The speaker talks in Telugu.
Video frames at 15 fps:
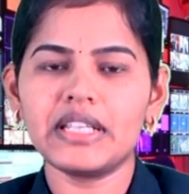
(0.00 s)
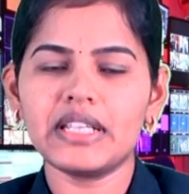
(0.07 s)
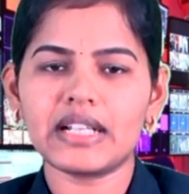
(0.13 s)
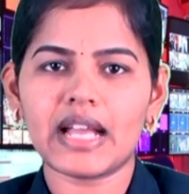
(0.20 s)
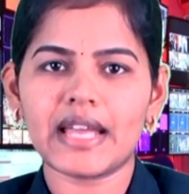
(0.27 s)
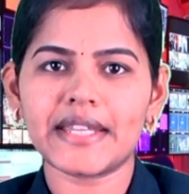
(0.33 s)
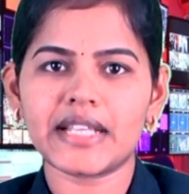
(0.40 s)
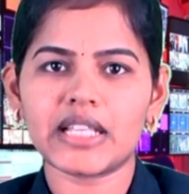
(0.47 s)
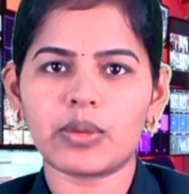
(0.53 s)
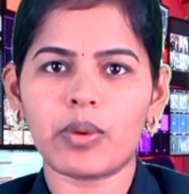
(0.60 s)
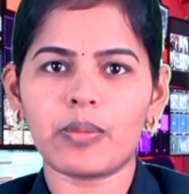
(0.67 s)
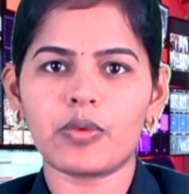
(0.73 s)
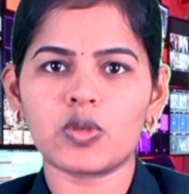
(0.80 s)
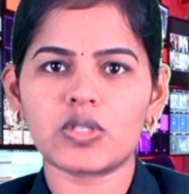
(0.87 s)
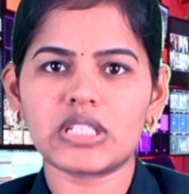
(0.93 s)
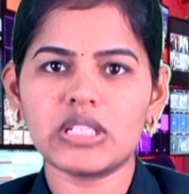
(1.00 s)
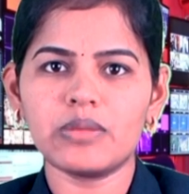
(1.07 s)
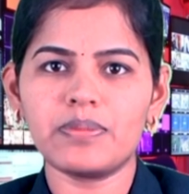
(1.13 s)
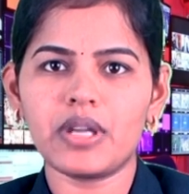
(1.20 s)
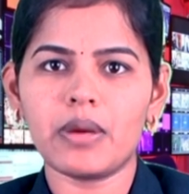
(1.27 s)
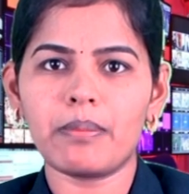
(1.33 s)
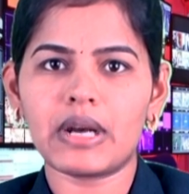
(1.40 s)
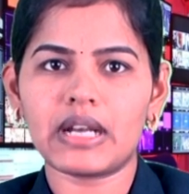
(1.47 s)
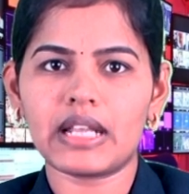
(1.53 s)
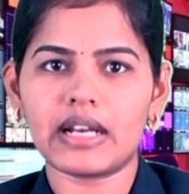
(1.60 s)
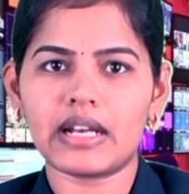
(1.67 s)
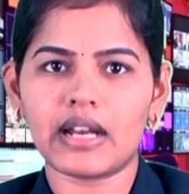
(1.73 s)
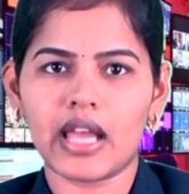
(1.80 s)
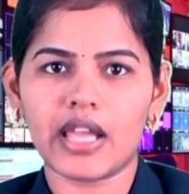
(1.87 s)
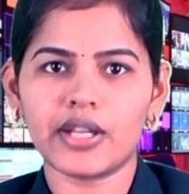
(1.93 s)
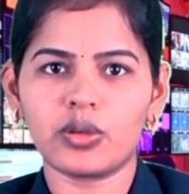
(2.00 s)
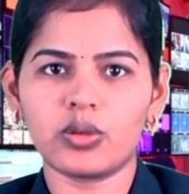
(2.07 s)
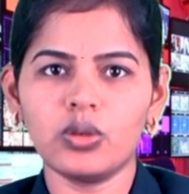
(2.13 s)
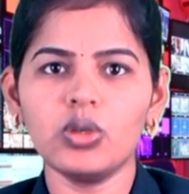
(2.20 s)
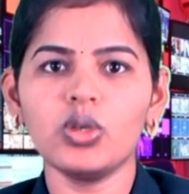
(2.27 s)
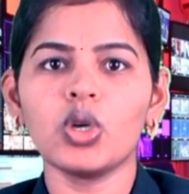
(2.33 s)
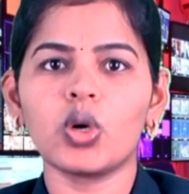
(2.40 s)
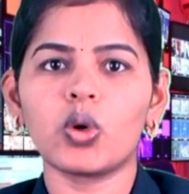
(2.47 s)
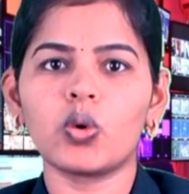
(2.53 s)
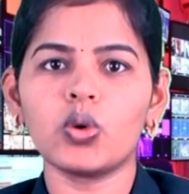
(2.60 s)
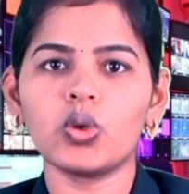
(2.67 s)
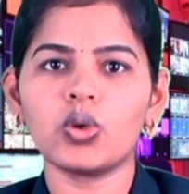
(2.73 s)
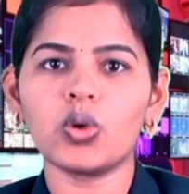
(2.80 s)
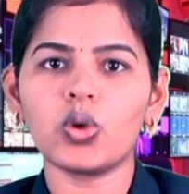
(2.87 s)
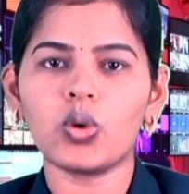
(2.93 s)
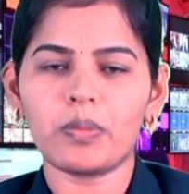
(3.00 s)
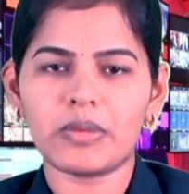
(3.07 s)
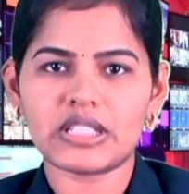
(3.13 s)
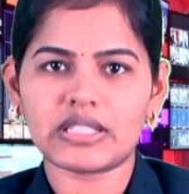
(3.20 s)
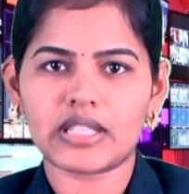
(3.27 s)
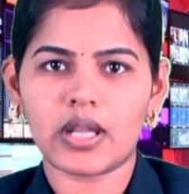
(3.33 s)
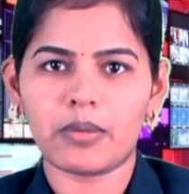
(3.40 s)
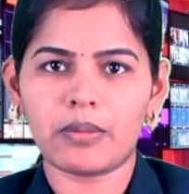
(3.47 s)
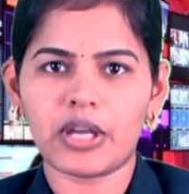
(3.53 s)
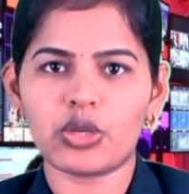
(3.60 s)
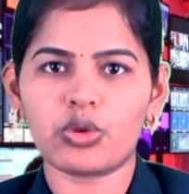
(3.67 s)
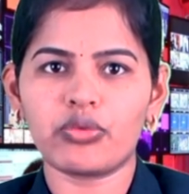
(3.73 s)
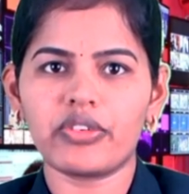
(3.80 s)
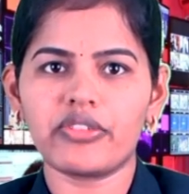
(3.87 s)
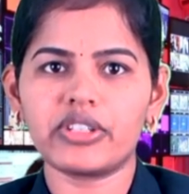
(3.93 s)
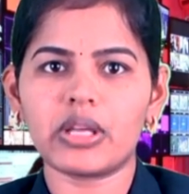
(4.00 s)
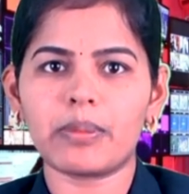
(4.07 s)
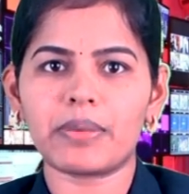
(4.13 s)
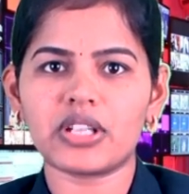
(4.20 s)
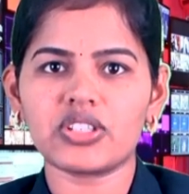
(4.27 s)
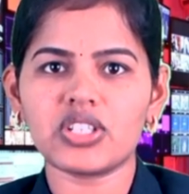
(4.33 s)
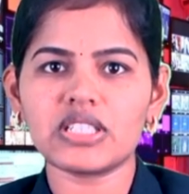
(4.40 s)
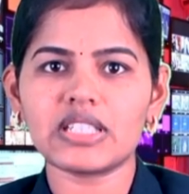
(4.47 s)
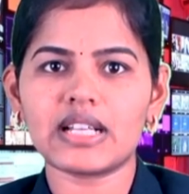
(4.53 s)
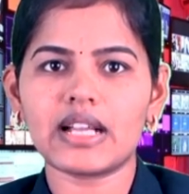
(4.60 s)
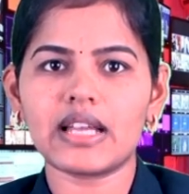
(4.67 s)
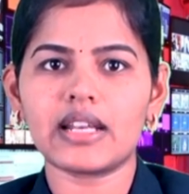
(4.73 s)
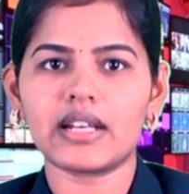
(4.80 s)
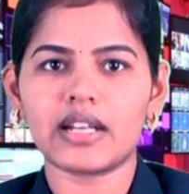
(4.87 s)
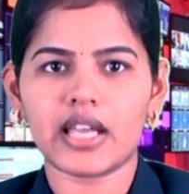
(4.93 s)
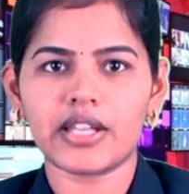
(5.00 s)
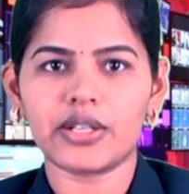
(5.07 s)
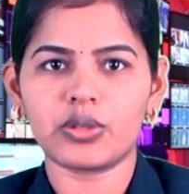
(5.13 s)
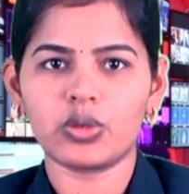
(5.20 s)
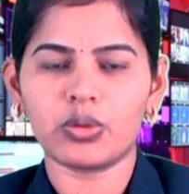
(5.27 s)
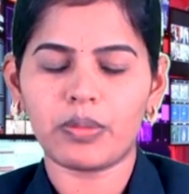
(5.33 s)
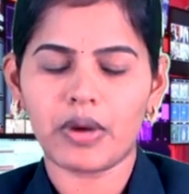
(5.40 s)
ఈ కార్యక్రమంలో సిపిఎం మండల నాయకులు గుంటూరు మస్తాన్ మరియు వివిధ ప్రజా సంఘాల నాయకులు